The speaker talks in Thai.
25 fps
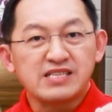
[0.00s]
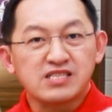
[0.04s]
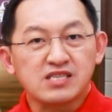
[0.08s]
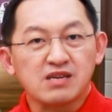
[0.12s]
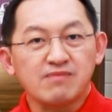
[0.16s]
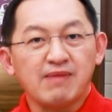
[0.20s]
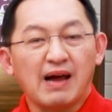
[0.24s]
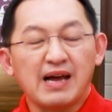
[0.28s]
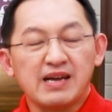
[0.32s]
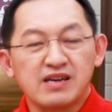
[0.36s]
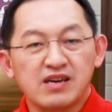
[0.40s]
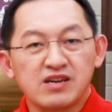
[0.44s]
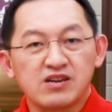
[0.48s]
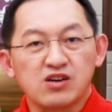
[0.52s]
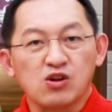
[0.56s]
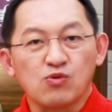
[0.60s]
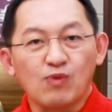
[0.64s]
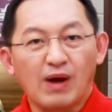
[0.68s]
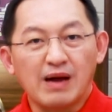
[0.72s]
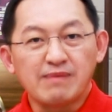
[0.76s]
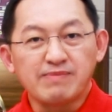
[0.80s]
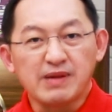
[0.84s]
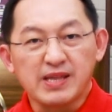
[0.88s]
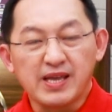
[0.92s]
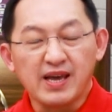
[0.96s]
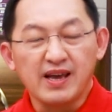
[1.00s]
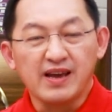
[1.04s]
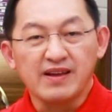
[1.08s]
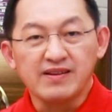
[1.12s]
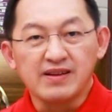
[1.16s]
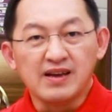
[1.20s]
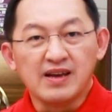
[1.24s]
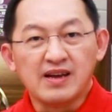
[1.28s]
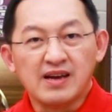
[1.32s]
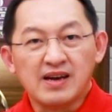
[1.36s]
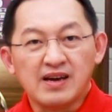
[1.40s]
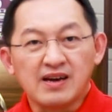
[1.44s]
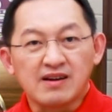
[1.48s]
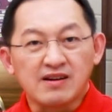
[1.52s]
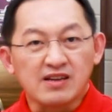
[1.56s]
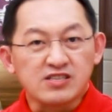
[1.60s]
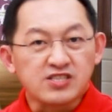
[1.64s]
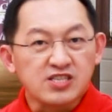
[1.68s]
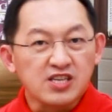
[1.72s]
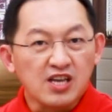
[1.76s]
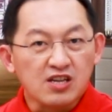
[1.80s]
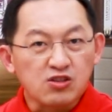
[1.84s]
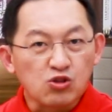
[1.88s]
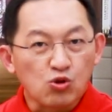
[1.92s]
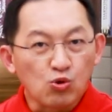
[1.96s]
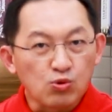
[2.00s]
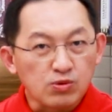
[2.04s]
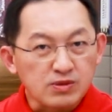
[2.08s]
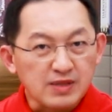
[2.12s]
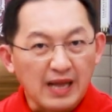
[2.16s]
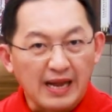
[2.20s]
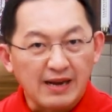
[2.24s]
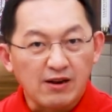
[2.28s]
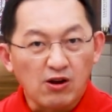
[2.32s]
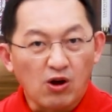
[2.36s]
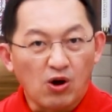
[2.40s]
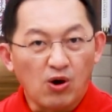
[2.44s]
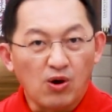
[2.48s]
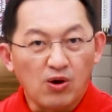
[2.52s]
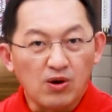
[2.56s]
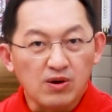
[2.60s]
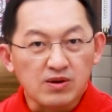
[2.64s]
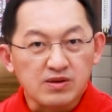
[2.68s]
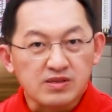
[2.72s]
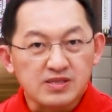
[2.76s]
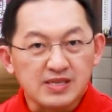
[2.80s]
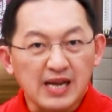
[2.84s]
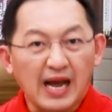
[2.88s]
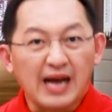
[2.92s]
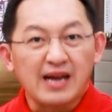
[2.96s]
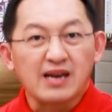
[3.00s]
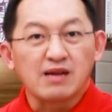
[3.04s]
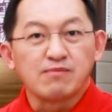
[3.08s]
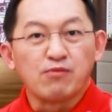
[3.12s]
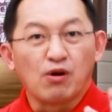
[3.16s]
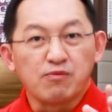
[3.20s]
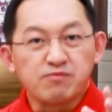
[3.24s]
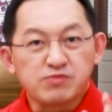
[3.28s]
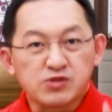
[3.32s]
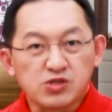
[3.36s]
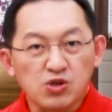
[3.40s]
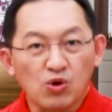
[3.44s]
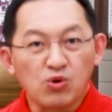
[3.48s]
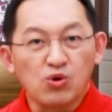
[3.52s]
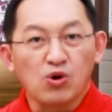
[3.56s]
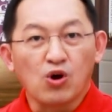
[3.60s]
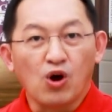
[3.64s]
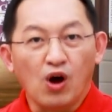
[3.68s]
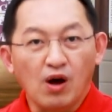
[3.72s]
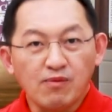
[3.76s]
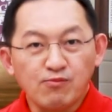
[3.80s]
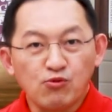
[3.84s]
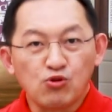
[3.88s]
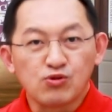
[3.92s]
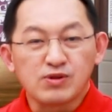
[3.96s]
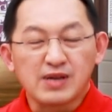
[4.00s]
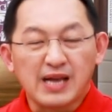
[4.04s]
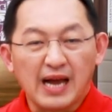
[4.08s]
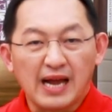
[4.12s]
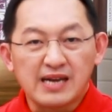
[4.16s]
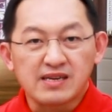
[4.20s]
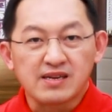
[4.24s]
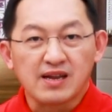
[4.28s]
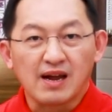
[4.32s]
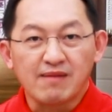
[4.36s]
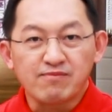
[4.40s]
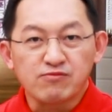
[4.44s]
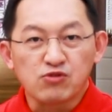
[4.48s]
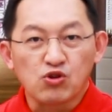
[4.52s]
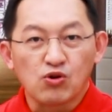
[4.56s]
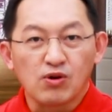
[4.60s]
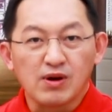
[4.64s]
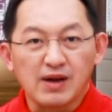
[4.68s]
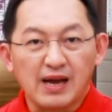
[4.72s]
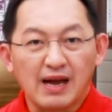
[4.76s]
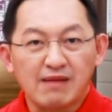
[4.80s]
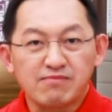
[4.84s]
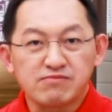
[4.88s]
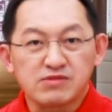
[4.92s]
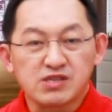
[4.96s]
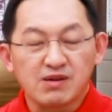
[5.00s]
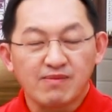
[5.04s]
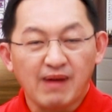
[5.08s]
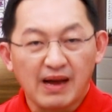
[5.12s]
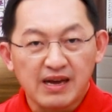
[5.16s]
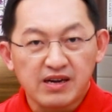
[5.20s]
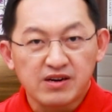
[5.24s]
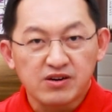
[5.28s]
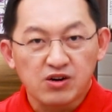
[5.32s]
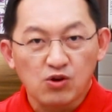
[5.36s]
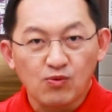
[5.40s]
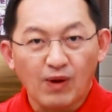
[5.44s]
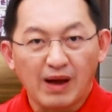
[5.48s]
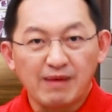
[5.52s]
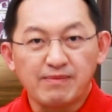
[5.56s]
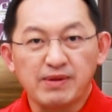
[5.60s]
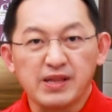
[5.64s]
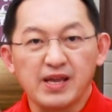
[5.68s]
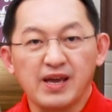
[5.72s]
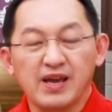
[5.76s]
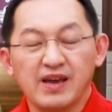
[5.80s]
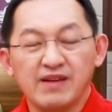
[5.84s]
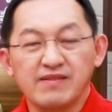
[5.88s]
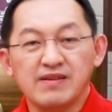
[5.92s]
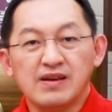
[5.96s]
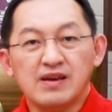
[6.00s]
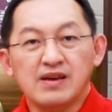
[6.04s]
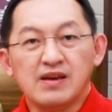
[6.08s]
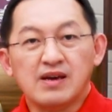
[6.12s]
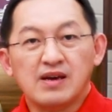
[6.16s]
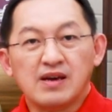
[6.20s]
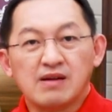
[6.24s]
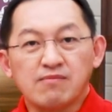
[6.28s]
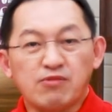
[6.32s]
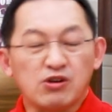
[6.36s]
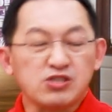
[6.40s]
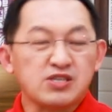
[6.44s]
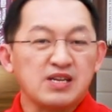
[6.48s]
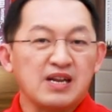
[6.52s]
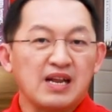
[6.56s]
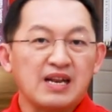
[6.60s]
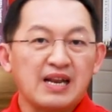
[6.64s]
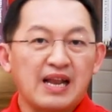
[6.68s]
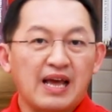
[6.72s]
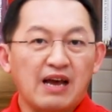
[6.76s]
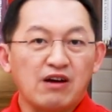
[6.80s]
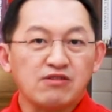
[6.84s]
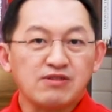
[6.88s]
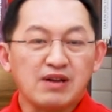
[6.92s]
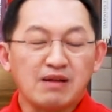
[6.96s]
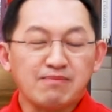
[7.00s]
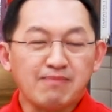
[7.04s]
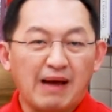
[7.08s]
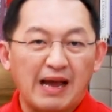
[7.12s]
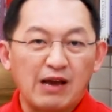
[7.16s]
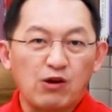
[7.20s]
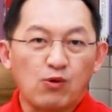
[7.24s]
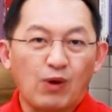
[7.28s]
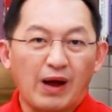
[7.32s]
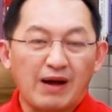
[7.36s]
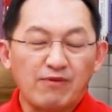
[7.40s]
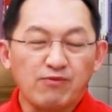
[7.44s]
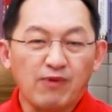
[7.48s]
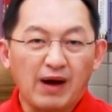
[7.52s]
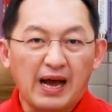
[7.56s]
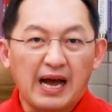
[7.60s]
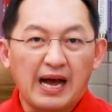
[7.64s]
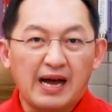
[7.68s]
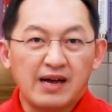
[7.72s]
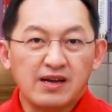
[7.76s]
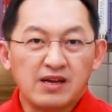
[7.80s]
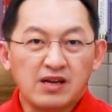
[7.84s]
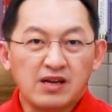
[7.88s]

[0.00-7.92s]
รชำระเงินระหว่างประเทศรัสเซียถูกตัดออกจากระบบส่งข้อมูลการทำธุรกรรมชำระเงินระหว่างประเทศ เพราะฉะนั้นแล้วนั่นหมายความว่า